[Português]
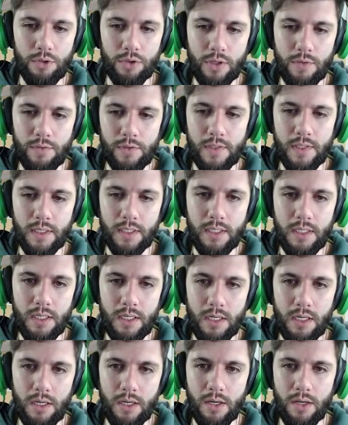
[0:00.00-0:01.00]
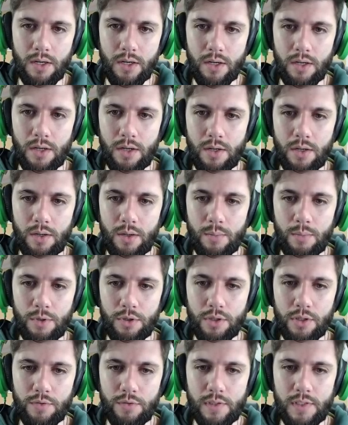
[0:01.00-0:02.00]
Pode jogar você aqui.
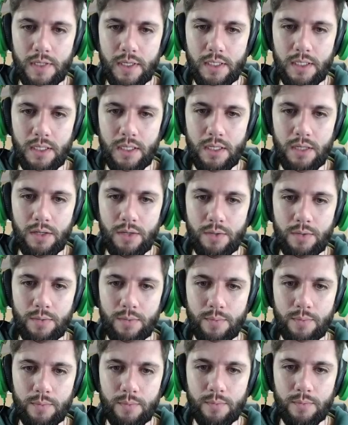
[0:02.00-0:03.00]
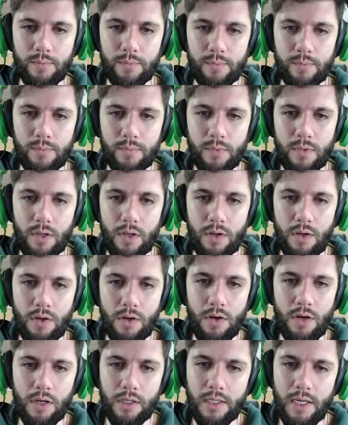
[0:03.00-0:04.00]
Pode jogar você aqui.
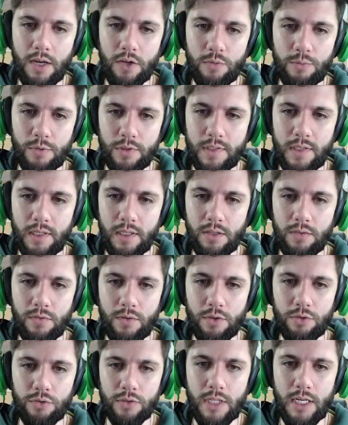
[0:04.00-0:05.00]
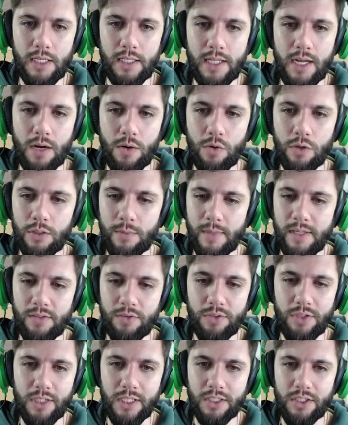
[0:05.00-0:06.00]
Ok, os morceguinhos vão ajudar ele dar conta,
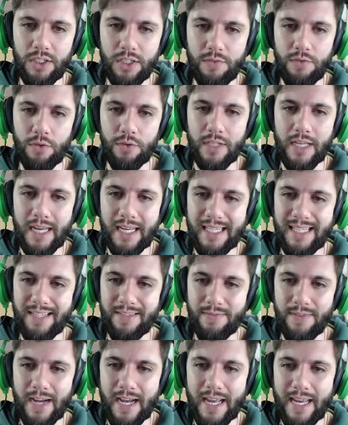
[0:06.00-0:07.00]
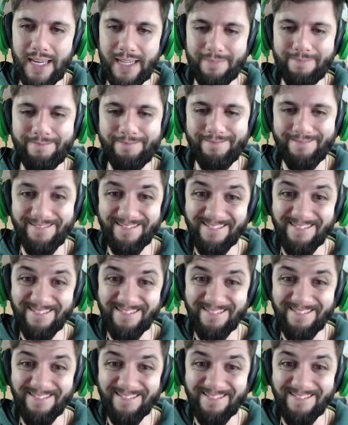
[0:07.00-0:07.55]
mas o gigante nível 10 vai...